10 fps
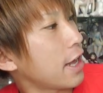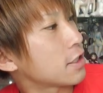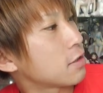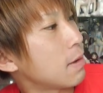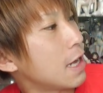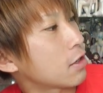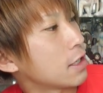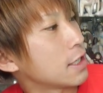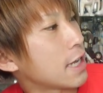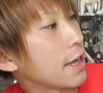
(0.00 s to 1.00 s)
でスマート
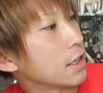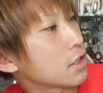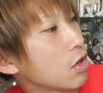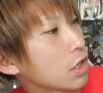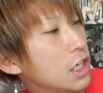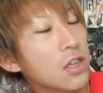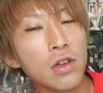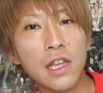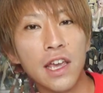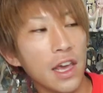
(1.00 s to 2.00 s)
なデザイン。そう、機
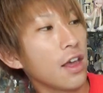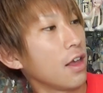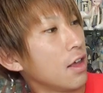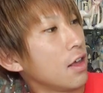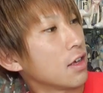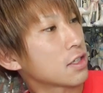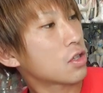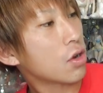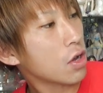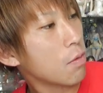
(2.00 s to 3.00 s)
能的。
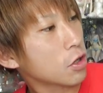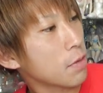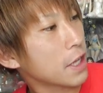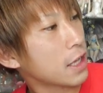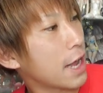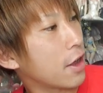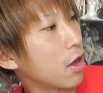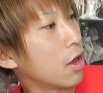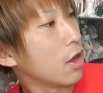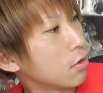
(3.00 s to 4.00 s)
それを求めてたん
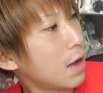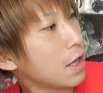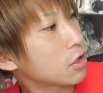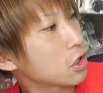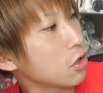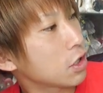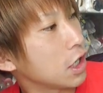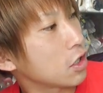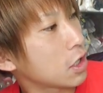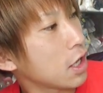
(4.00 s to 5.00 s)
よ。
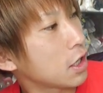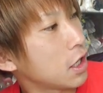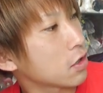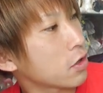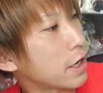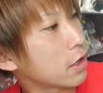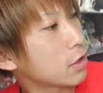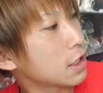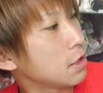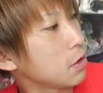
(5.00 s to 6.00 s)
ファンクションキーと点キーを備えた
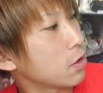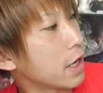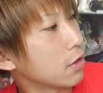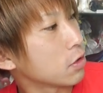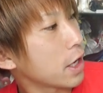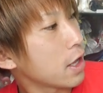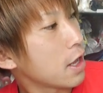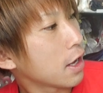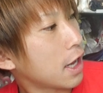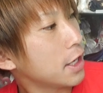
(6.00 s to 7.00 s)
おなじみのレイアウトで、
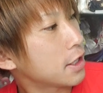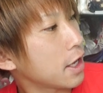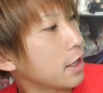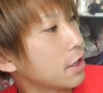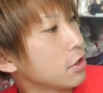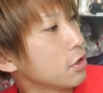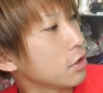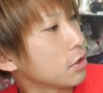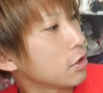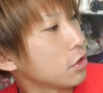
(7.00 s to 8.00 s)
快適な
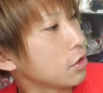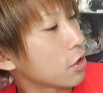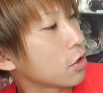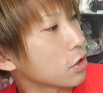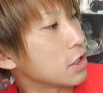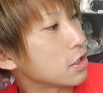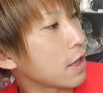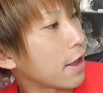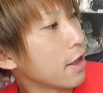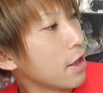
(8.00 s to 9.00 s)
入力を
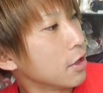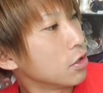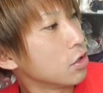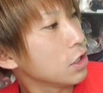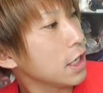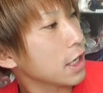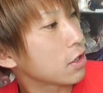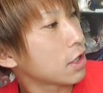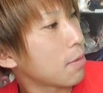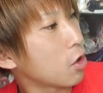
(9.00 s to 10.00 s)
実現。
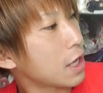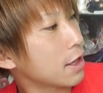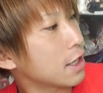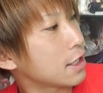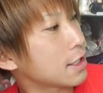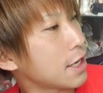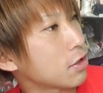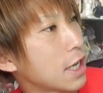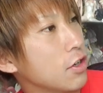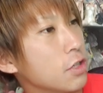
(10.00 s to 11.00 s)
ユニークでモダンな
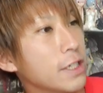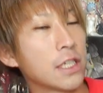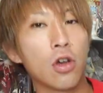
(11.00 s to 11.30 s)
デザインを採用しまし